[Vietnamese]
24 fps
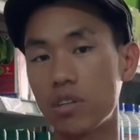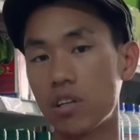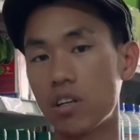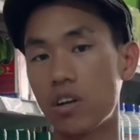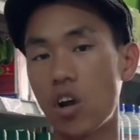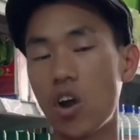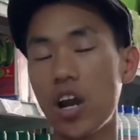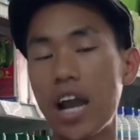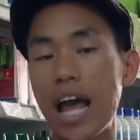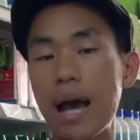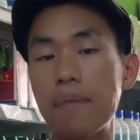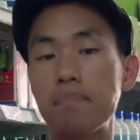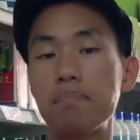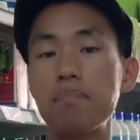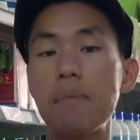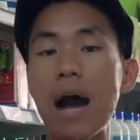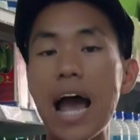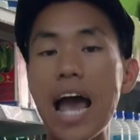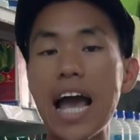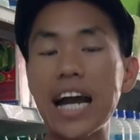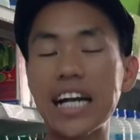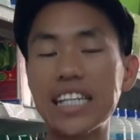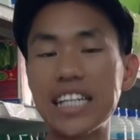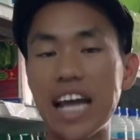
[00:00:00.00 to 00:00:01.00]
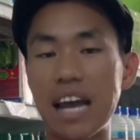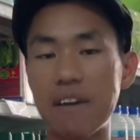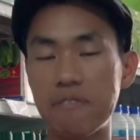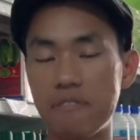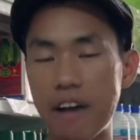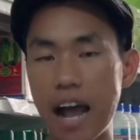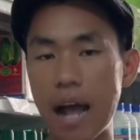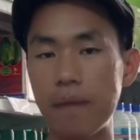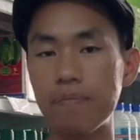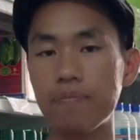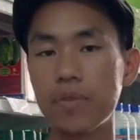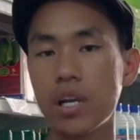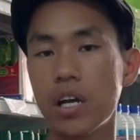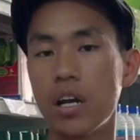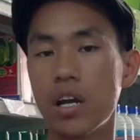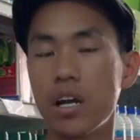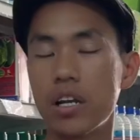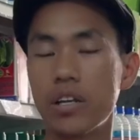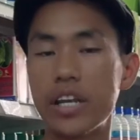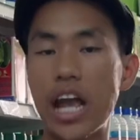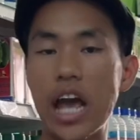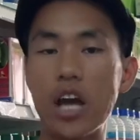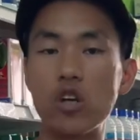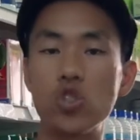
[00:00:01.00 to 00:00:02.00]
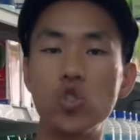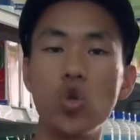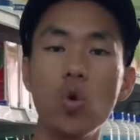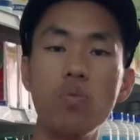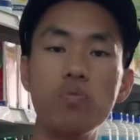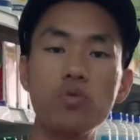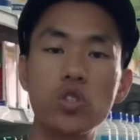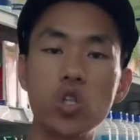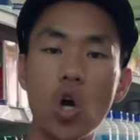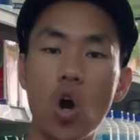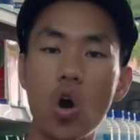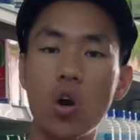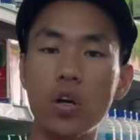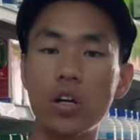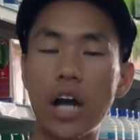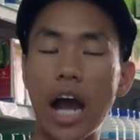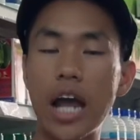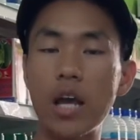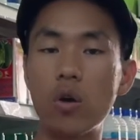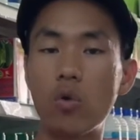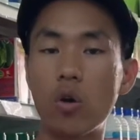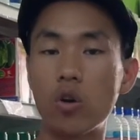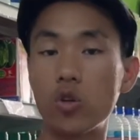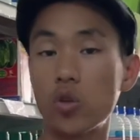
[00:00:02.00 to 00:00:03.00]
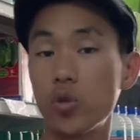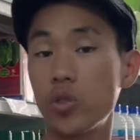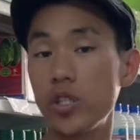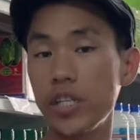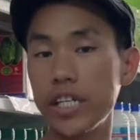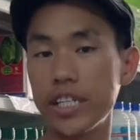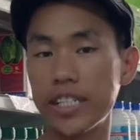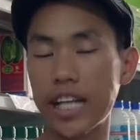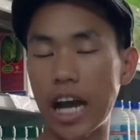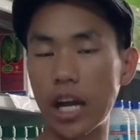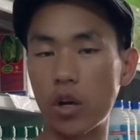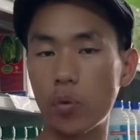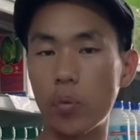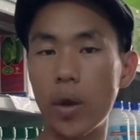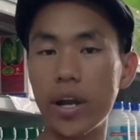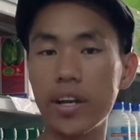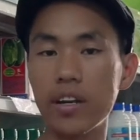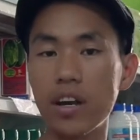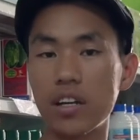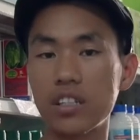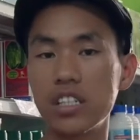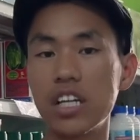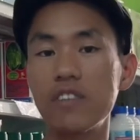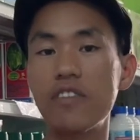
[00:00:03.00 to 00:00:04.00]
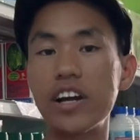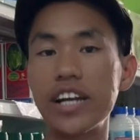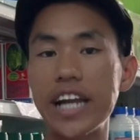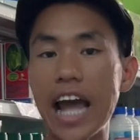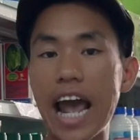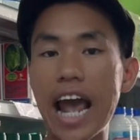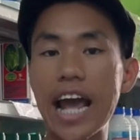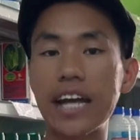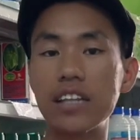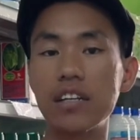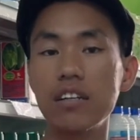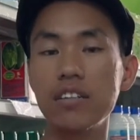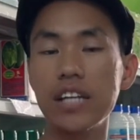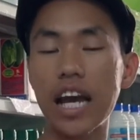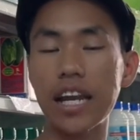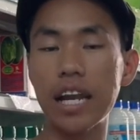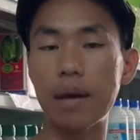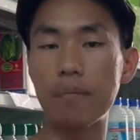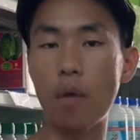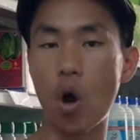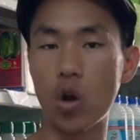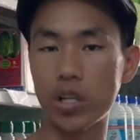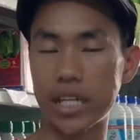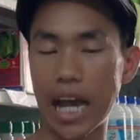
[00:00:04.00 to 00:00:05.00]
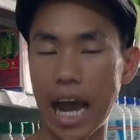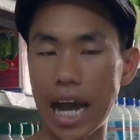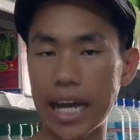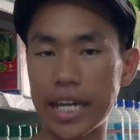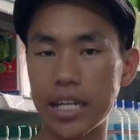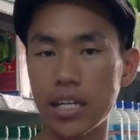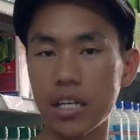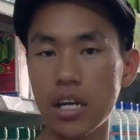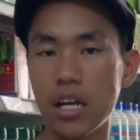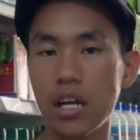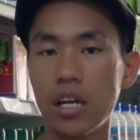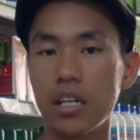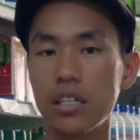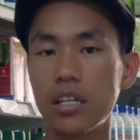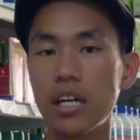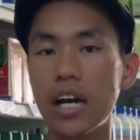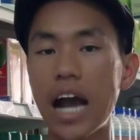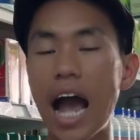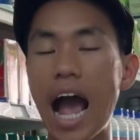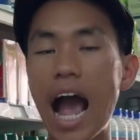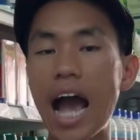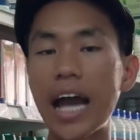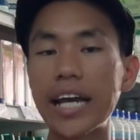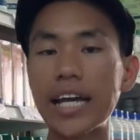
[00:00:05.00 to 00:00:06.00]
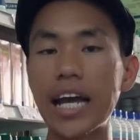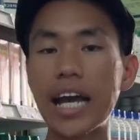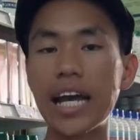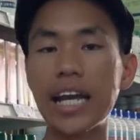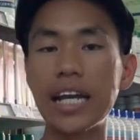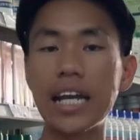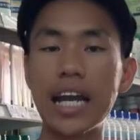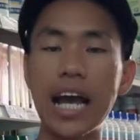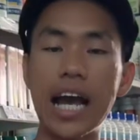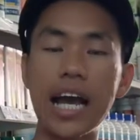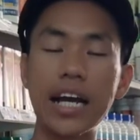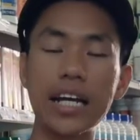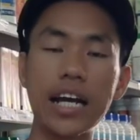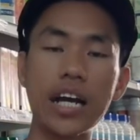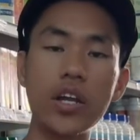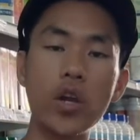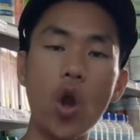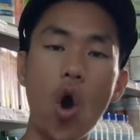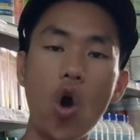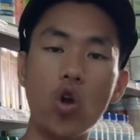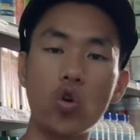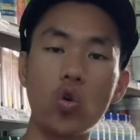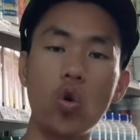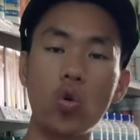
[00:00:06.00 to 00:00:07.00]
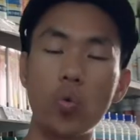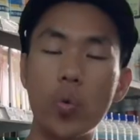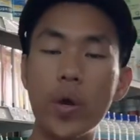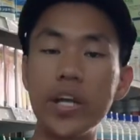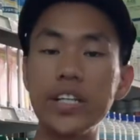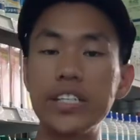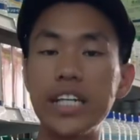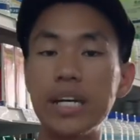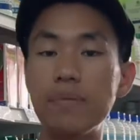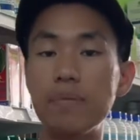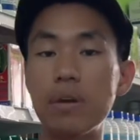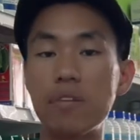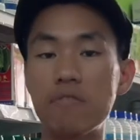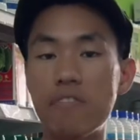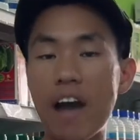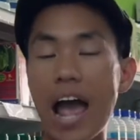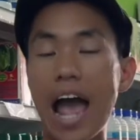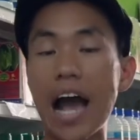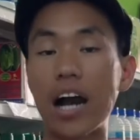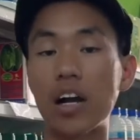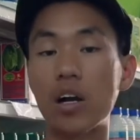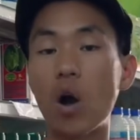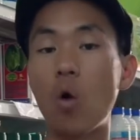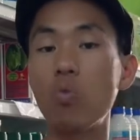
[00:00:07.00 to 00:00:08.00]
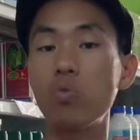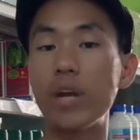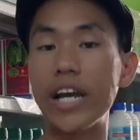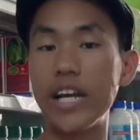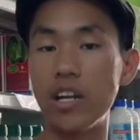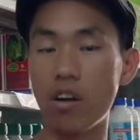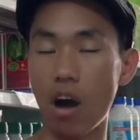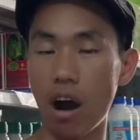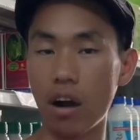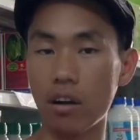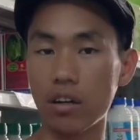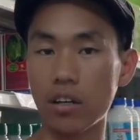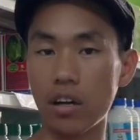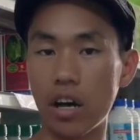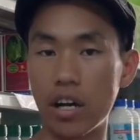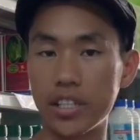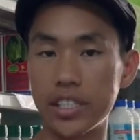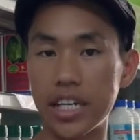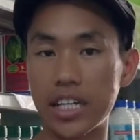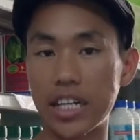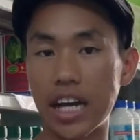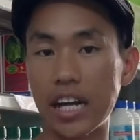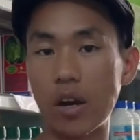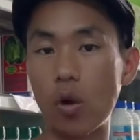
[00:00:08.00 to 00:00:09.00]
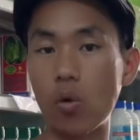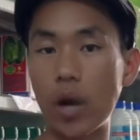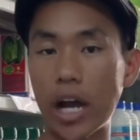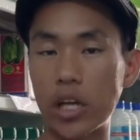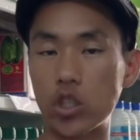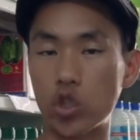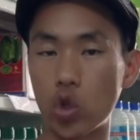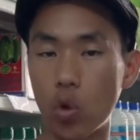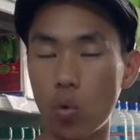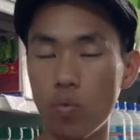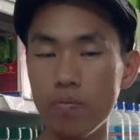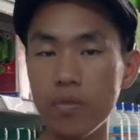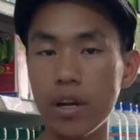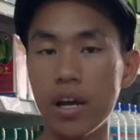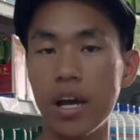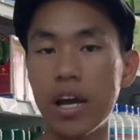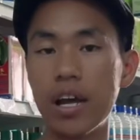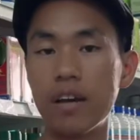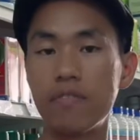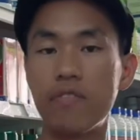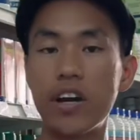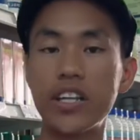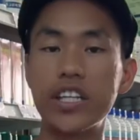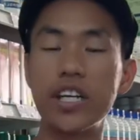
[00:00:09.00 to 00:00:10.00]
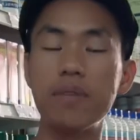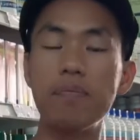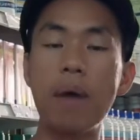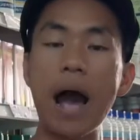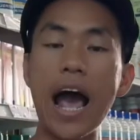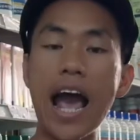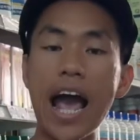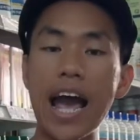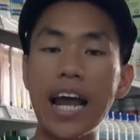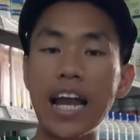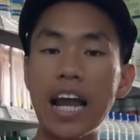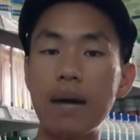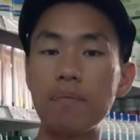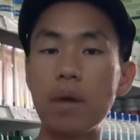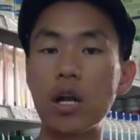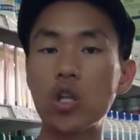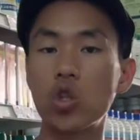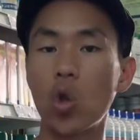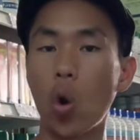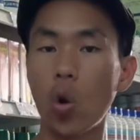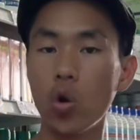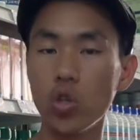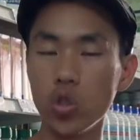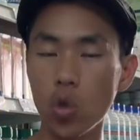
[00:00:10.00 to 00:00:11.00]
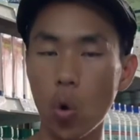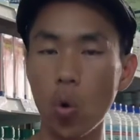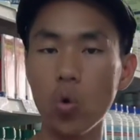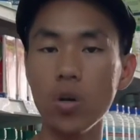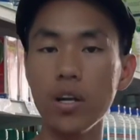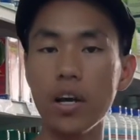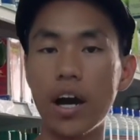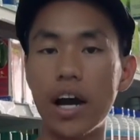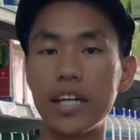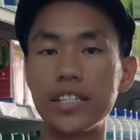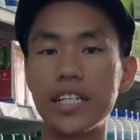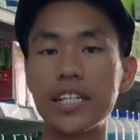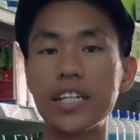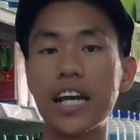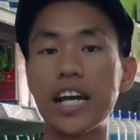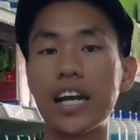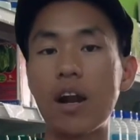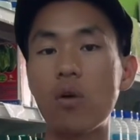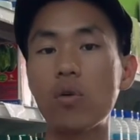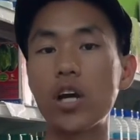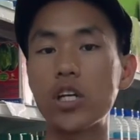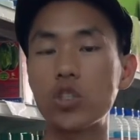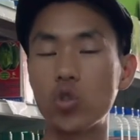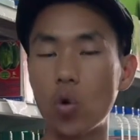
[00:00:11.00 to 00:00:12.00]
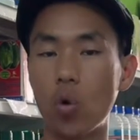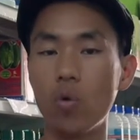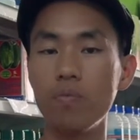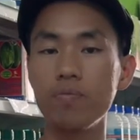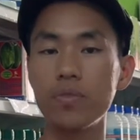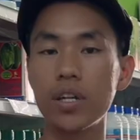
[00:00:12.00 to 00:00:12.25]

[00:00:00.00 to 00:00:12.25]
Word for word: nó là ba cái giải pháp để giúp cho cây của quý chị giải quyết được những vấn đề thứ nhất là bọ nhảy thứ hai ấy là cái đọt của quý anh chị bị vàng không đi được ở trên cây rau cải rúm và thứ ba ấy là bệnh thối nhũn ở trên cây rau cải rúm